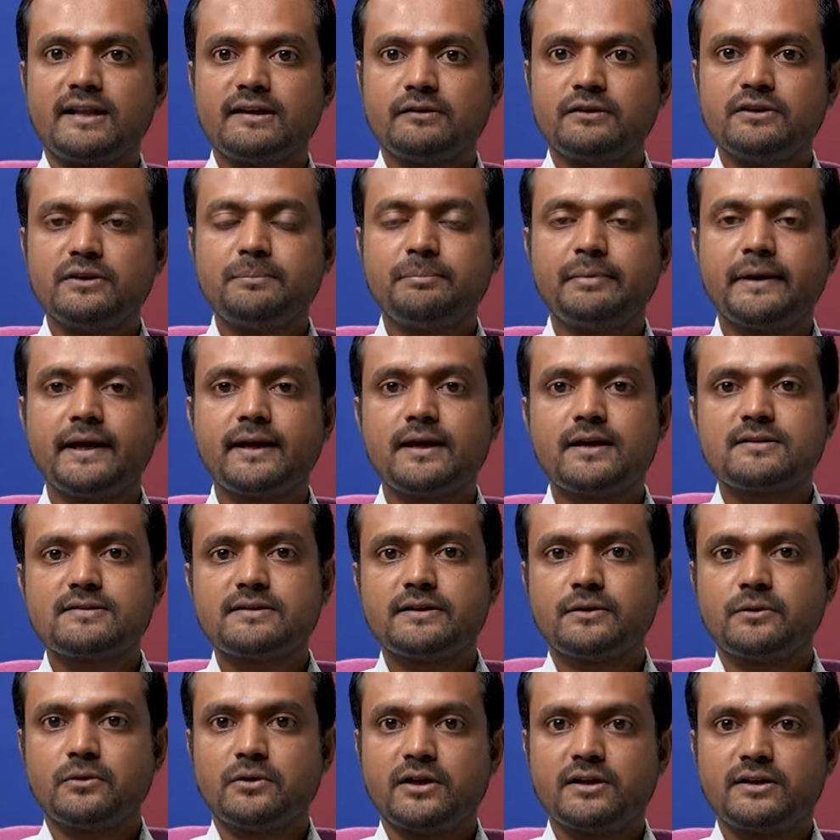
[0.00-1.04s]
அதை வந்து
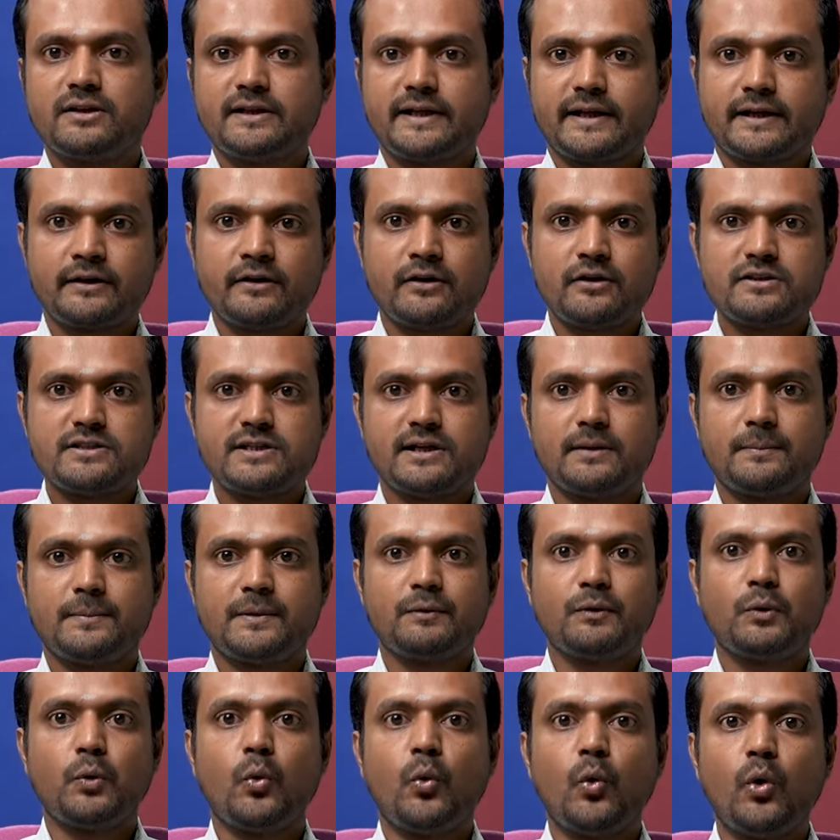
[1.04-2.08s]
பேராசை கொண்டு அந்த டெக்னாலஜிக்கல்
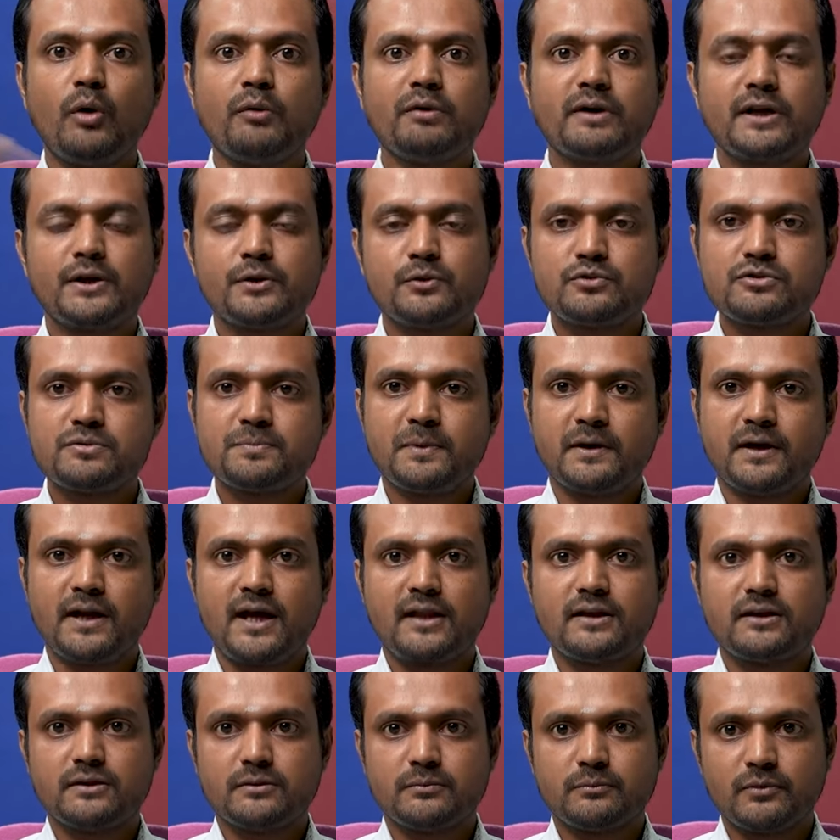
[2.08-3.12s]
பவர் ஓவராக யூஸ்
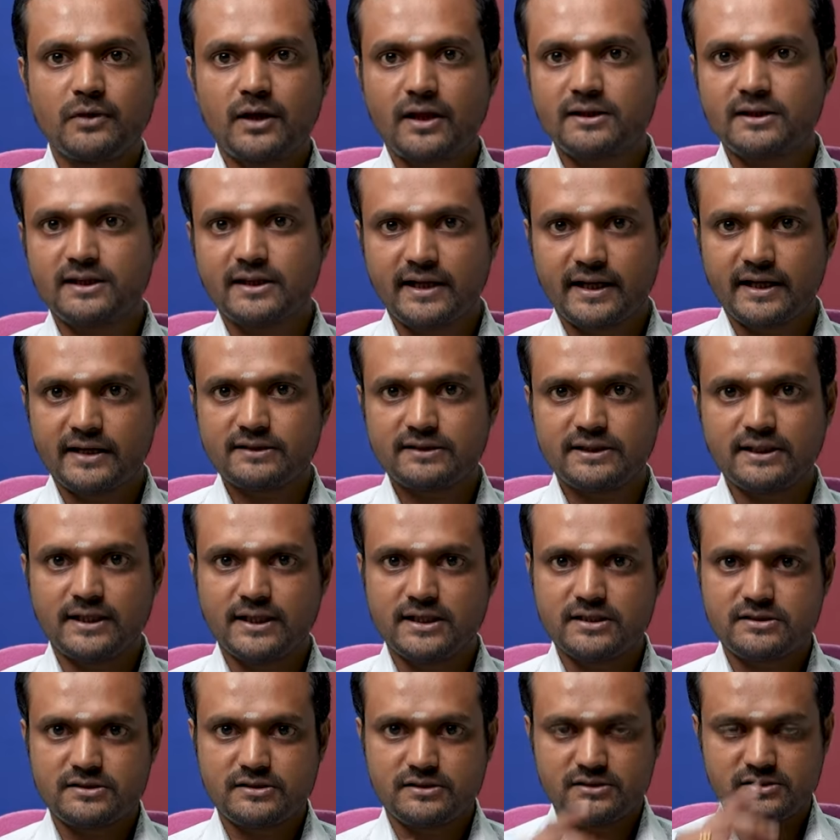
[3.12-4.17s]
பண்ணால் அது அந்த கிரகத்தையே
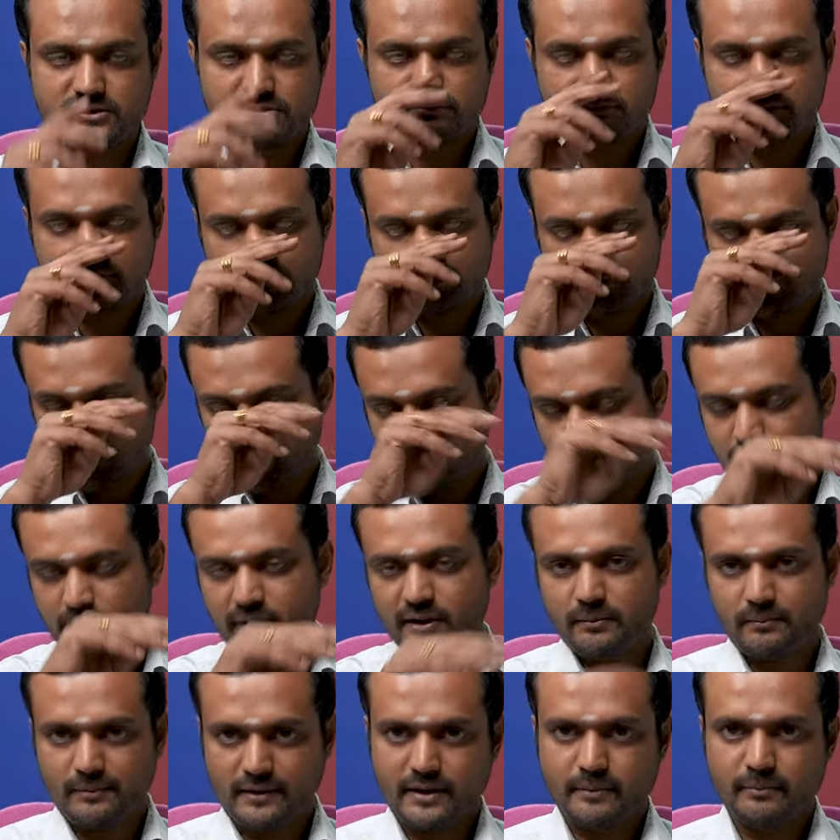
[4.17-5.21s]
அழிச்சிருச்சு
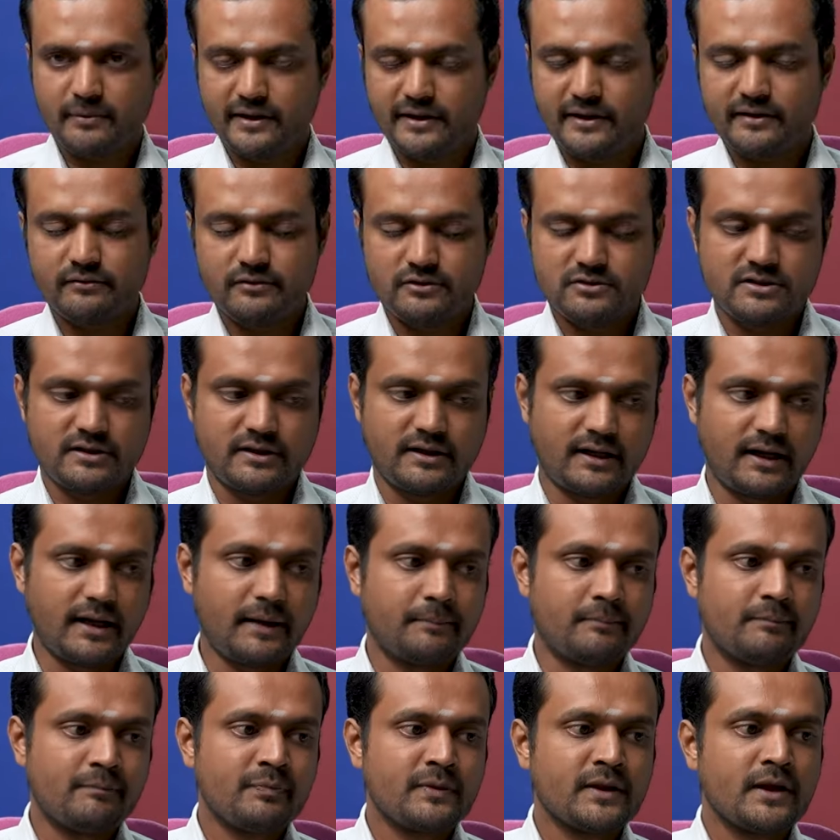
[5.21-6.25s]
சூப்பர்மேன் படம் மாதிரின்னு
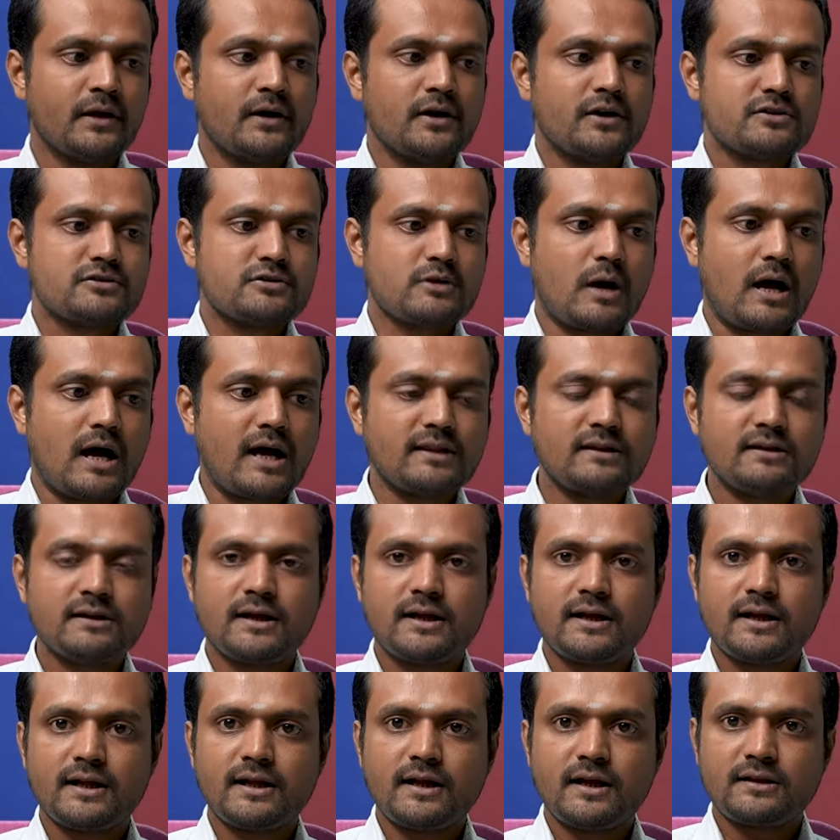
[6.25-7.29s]
வச்சுக்கோங்களேன் ஸோ
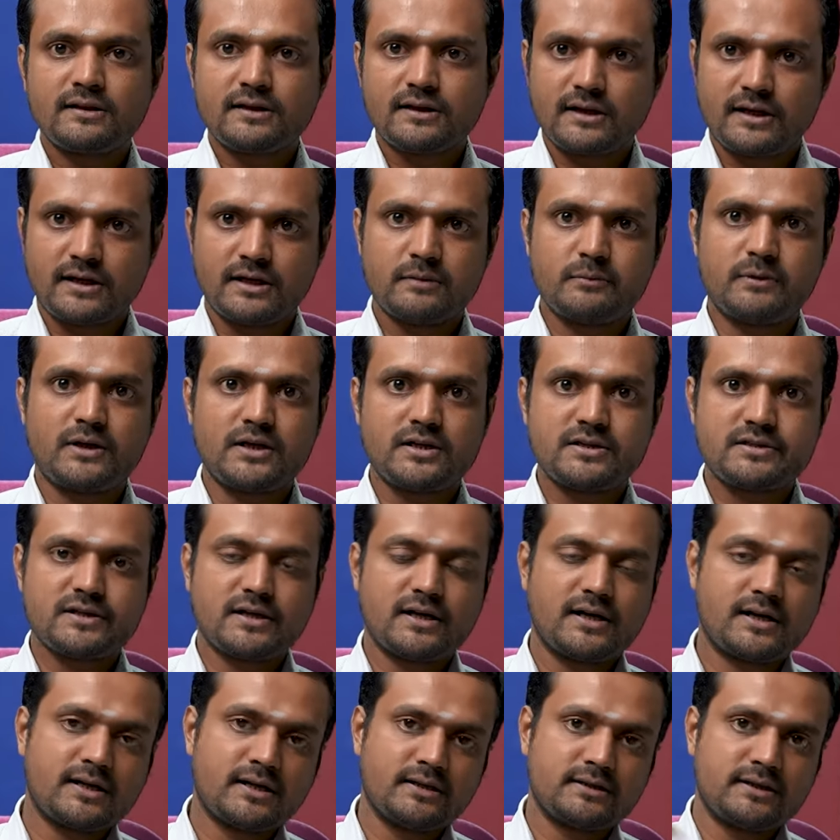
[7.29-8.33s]
அதனால் அந்த கிரகம் அழிஞ்ச
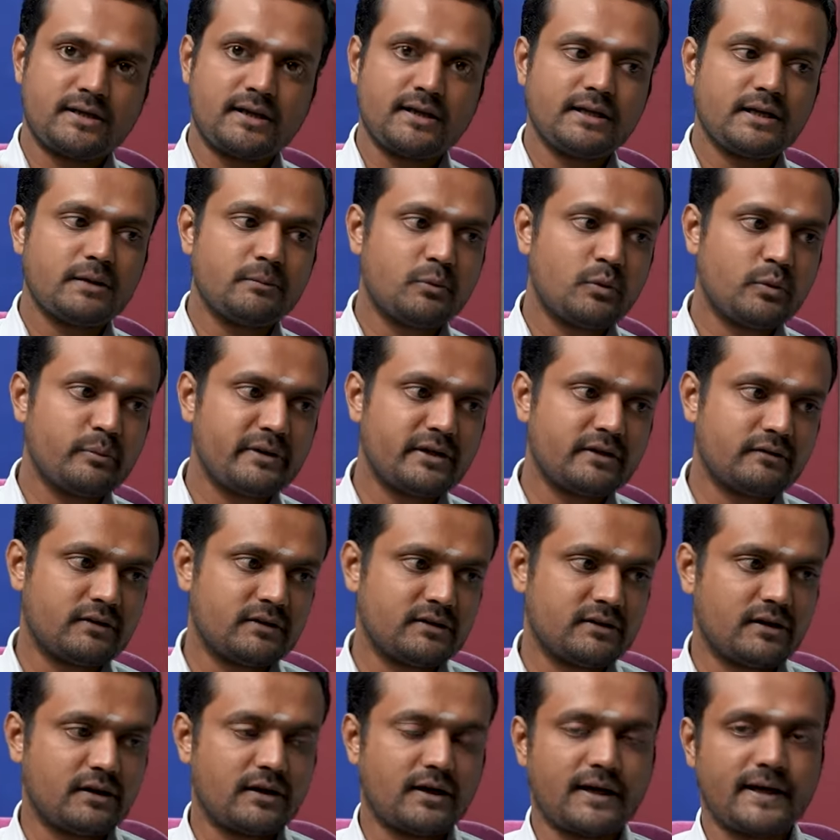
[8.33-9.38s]
காரணத்தினால இங்கே பூமிக்கு
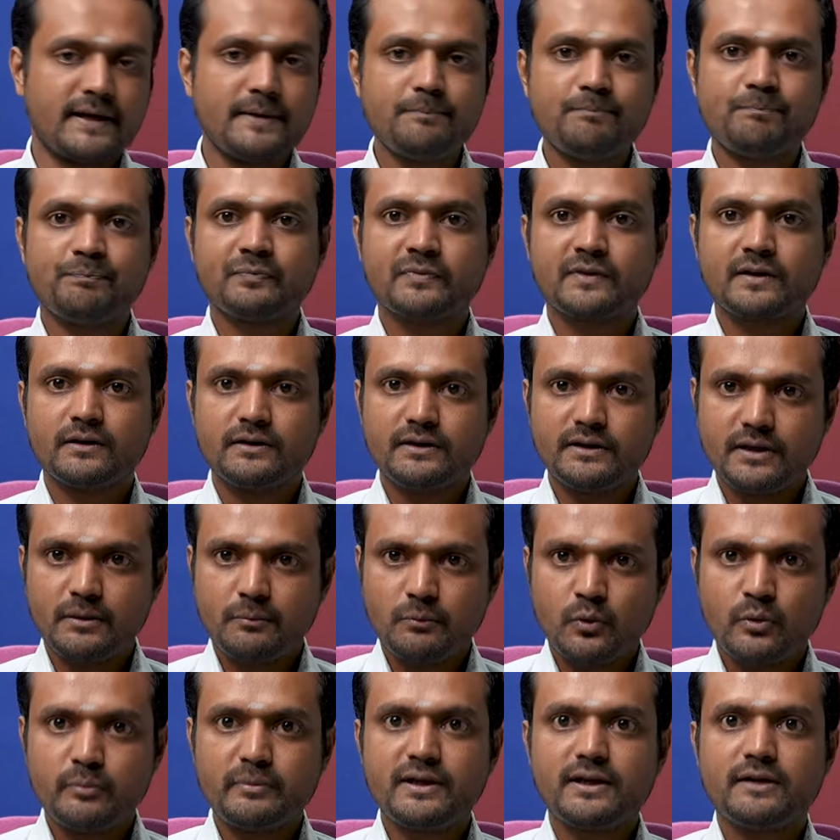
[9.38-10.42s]
வந்திருக்காங்க இங்கே
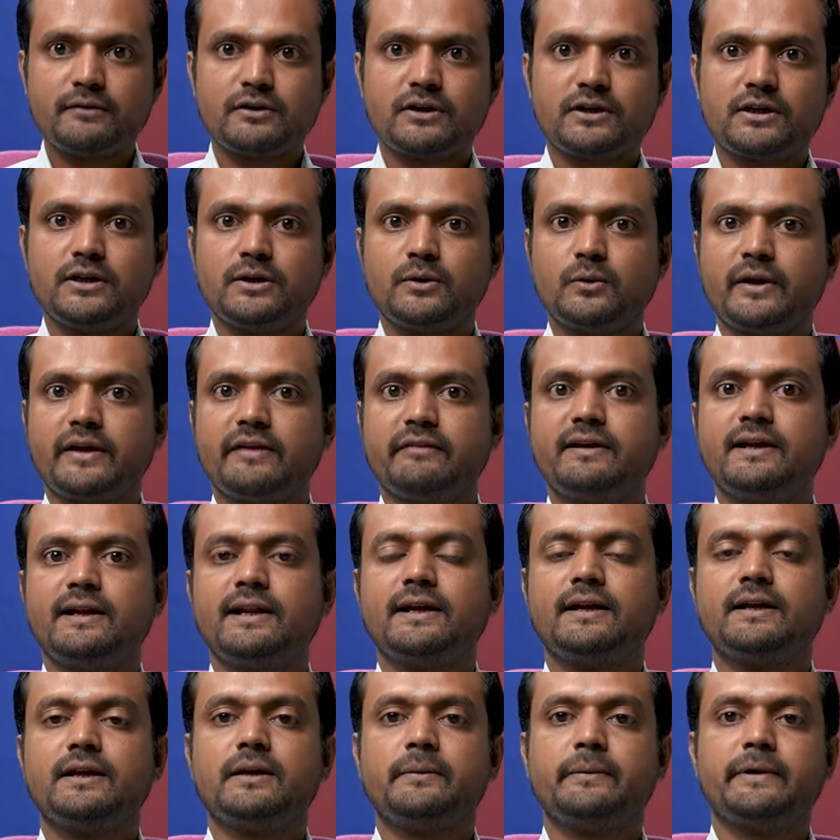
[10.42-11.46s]
பூமியில் இவர்களுடைய
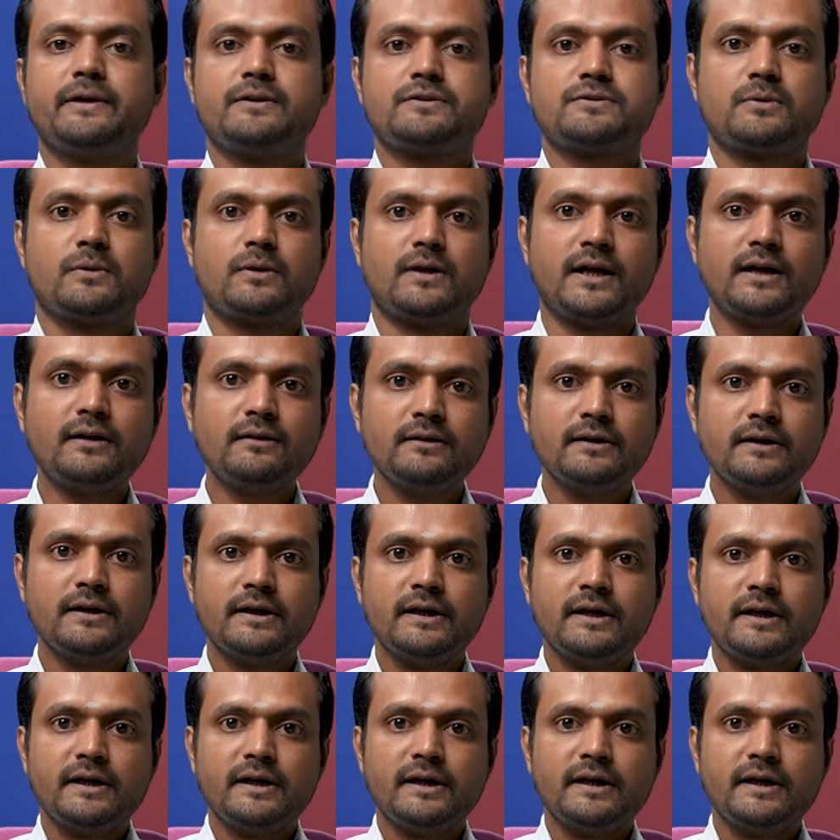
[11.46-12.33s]
வேலை என்ன அப்படின்னு சொன்னால்